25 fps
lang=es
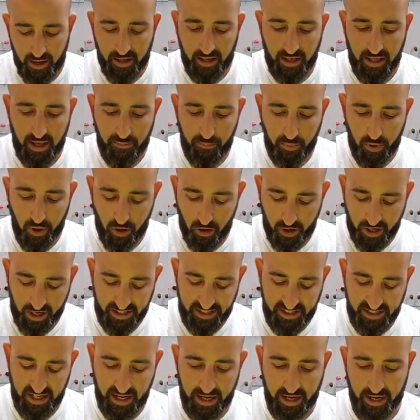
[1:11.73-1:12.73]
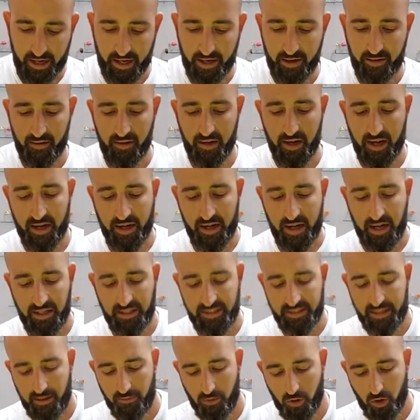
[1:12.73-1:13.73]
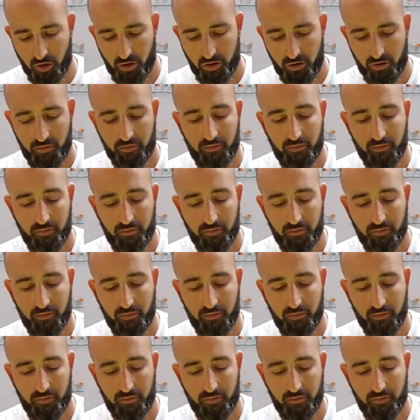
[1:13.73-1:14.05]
Y después lo que es cierre, le realizamos